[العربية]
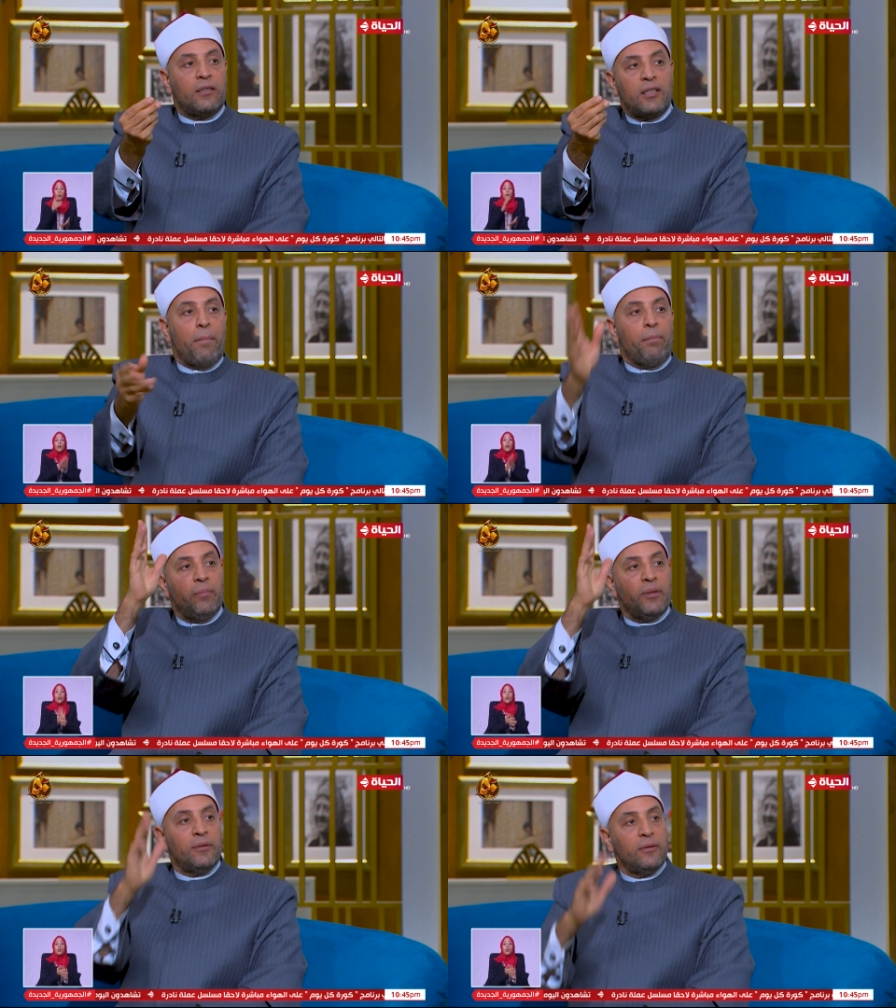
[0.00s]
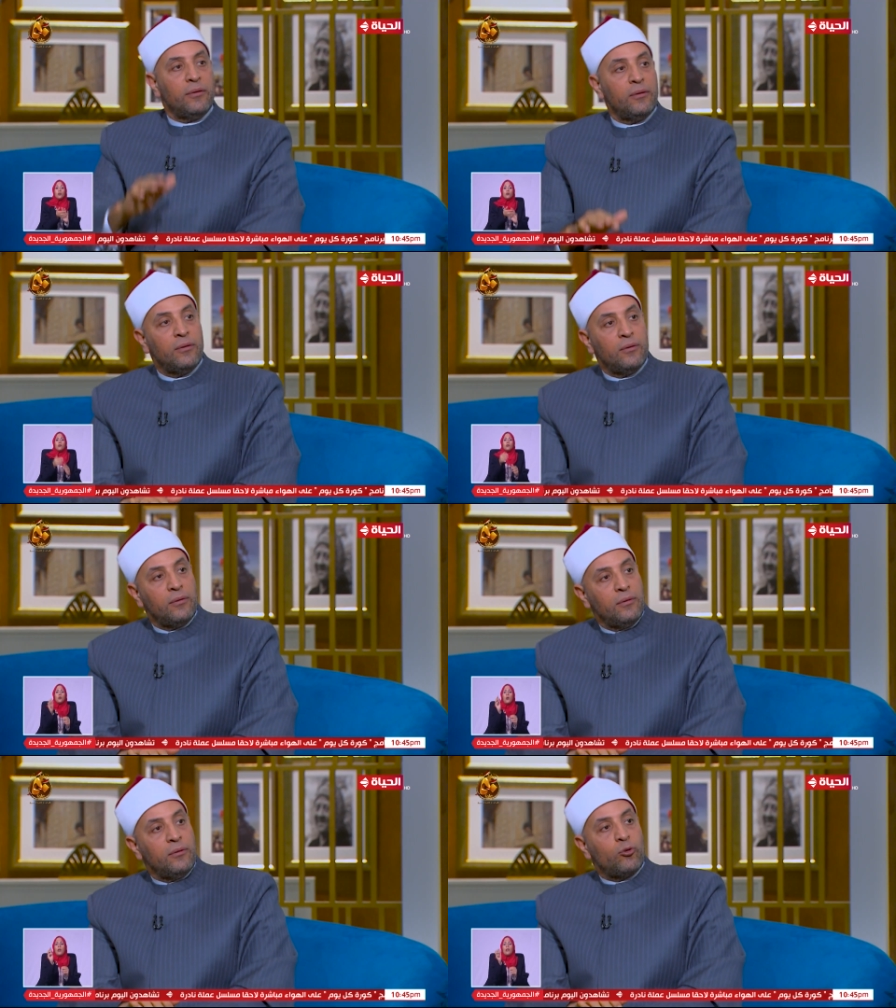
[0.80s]
دم
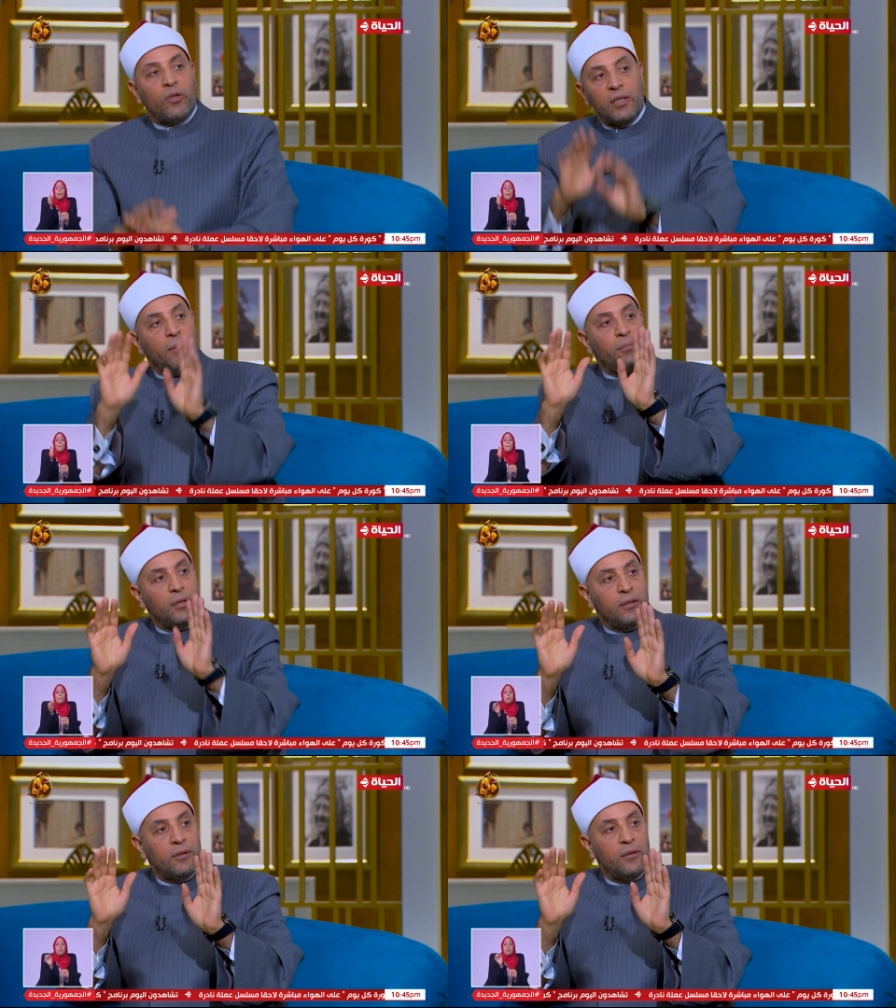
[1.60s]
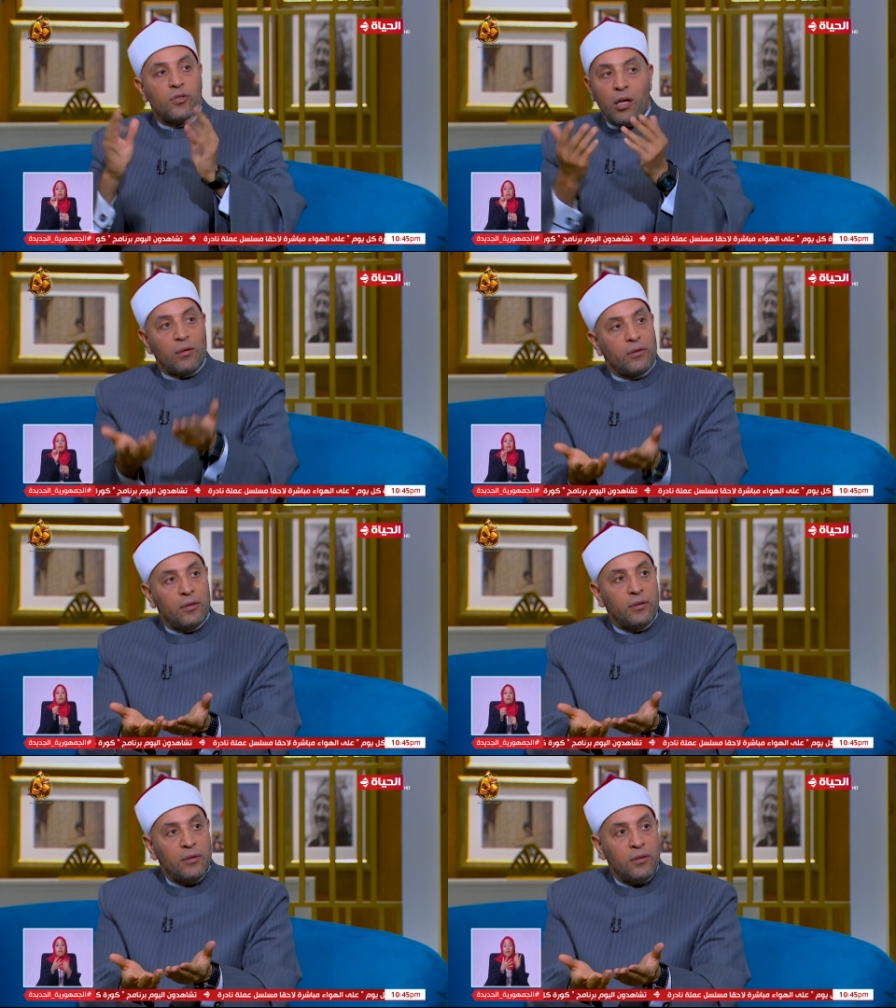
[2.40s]
شويه دم سقط
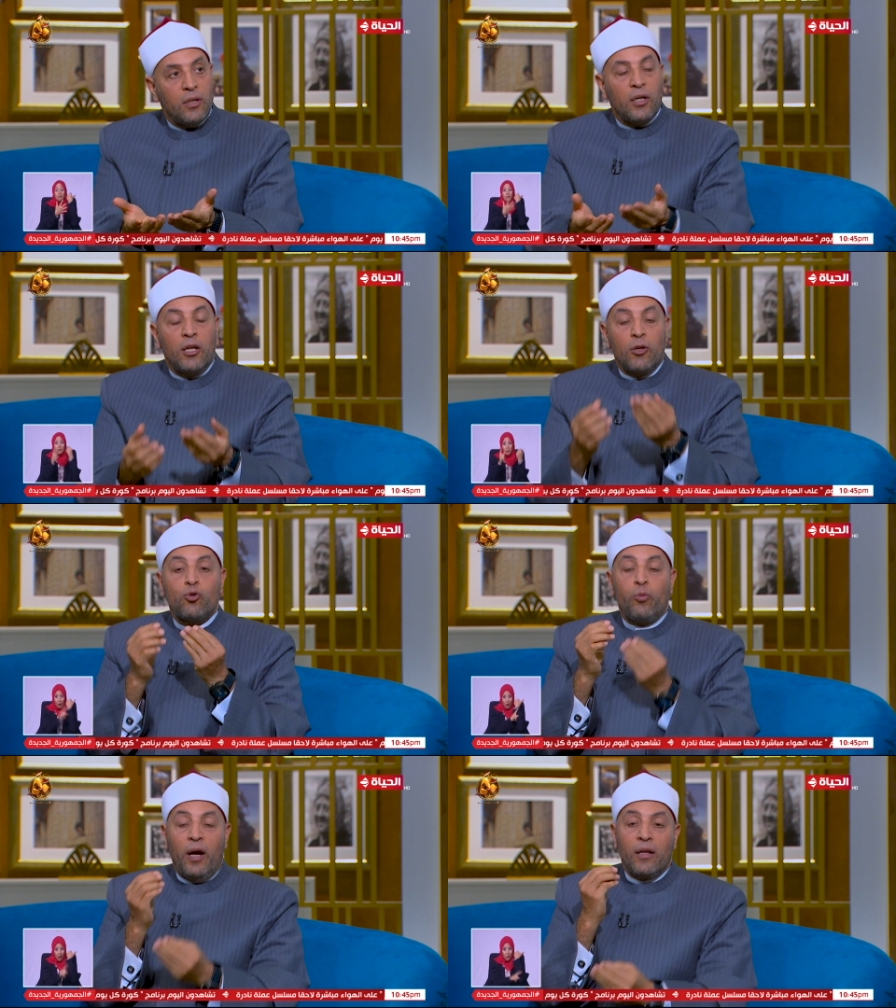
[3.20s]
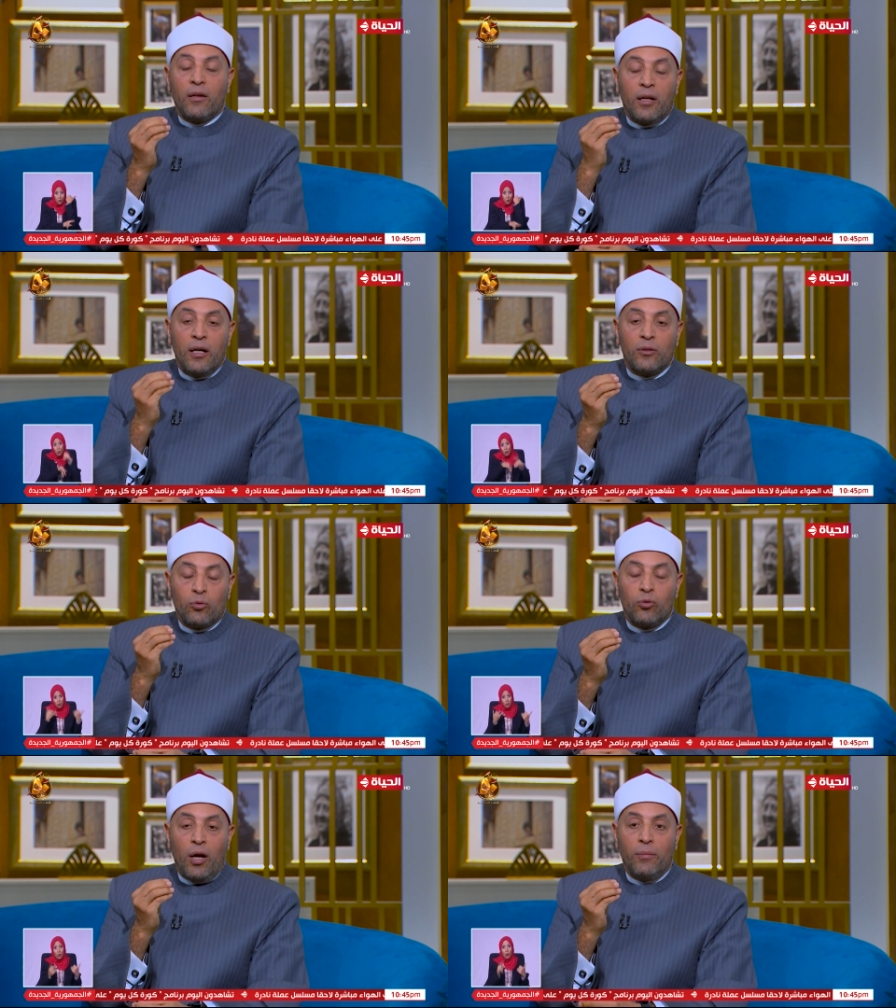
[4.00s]
لان سبحان الله يا
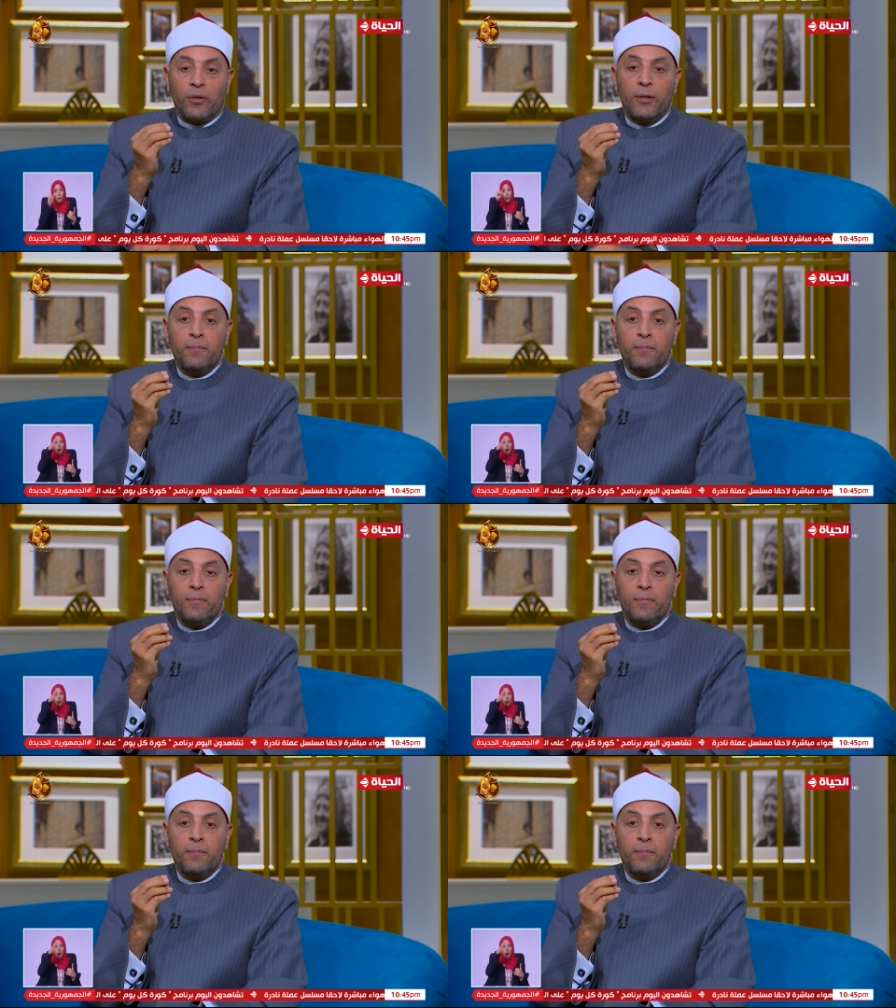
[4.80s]
دكتور عمرو